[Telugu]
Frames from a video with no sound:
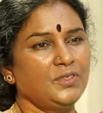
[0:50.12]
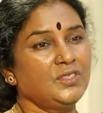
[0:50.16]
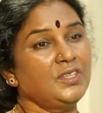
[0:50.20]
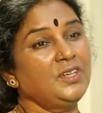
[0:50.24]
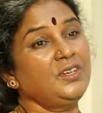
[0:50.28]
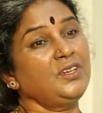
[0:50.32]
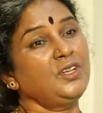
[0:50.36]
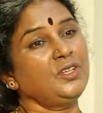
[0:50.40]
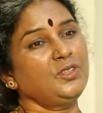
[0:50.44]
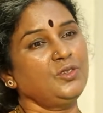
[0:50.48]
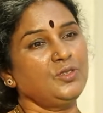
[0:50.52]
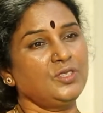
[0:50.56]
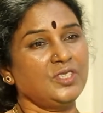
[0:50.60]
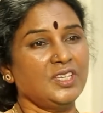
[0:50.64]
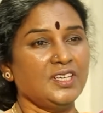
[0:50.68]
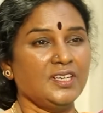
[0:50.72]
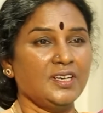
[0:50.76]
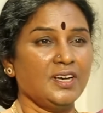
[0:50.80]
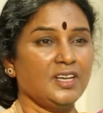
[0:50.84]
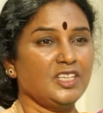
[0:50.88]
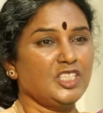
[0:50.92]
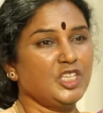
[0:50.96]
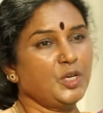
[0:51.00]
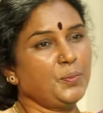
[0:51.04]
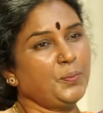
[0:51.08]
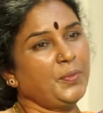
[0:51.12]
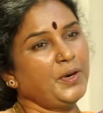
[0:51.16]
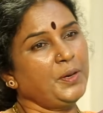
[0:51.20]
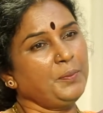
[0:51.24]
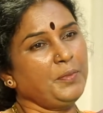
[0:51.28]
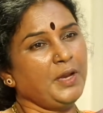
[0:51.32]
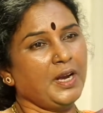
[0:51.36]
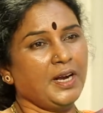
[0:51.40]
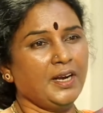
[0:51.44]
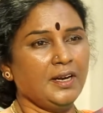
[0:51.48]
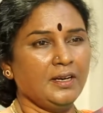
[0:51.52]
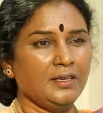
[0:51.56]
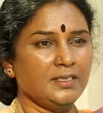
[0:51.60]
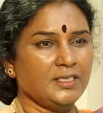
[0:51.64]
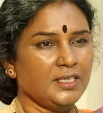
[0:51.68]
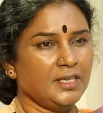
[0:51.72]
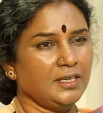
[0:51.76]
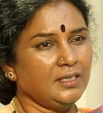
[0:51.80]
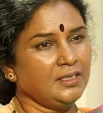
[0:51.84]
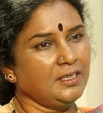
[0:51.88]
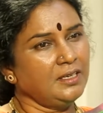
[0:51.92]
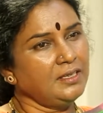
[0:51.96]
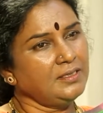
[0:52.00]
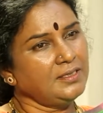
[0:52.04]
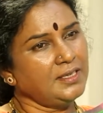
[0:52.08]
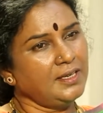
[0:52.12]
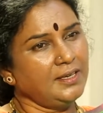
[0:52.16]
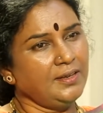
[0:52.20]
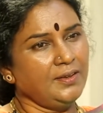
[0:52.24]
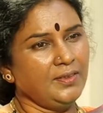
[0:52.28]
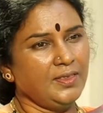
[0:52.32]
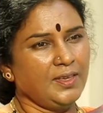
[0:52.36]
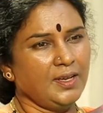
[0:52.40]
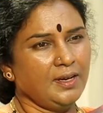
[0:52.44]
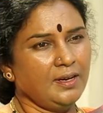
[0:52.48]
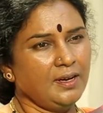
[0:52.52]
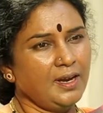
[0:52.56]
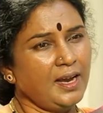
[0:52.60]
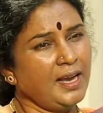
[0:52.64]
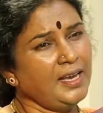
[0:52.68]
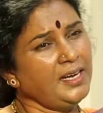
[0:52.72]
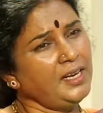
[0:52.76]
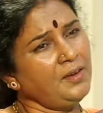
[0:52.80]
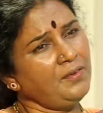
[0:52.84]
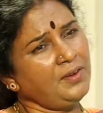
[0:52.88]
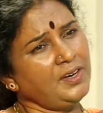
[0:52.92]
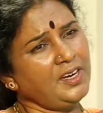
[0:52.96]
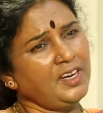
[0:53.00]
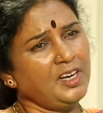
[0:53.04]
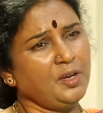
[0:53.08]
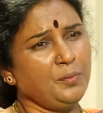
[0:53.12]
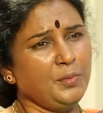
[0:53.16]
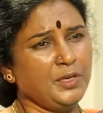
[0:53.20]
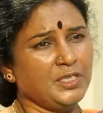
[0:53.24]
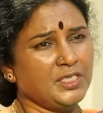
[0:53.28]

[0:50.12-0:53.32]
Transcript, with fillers: జన్నత్ గారు చెప్పడం ఎక్కడైనా చరిత్రలో జరిగిందా ఆయన ఎవరన్నా